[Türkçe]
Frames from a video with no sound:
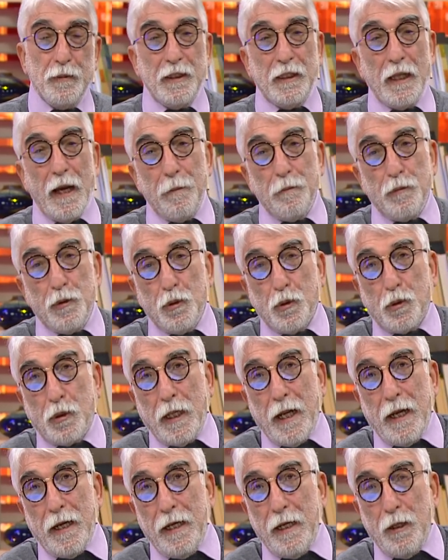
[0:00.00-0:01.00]
bizden
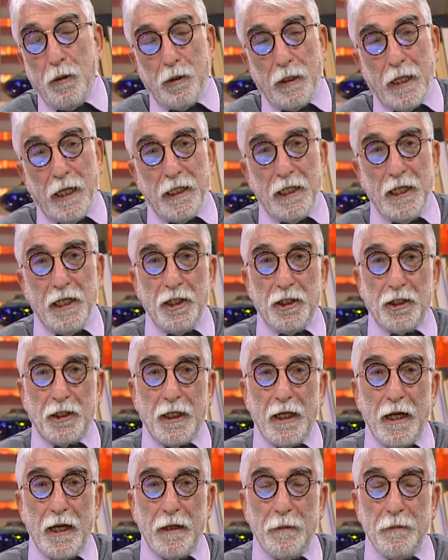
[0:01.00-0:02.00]
büyüklerle olan
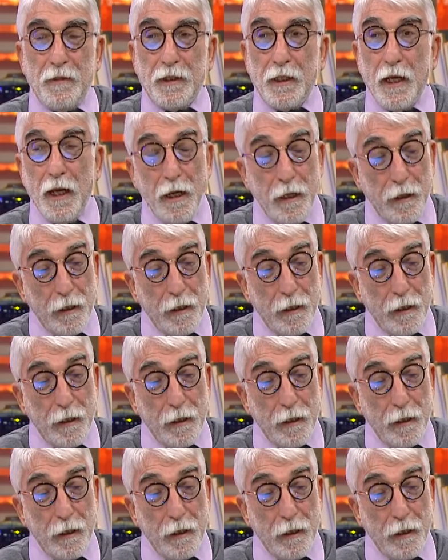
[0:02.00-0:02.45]
ilişkilerimiz.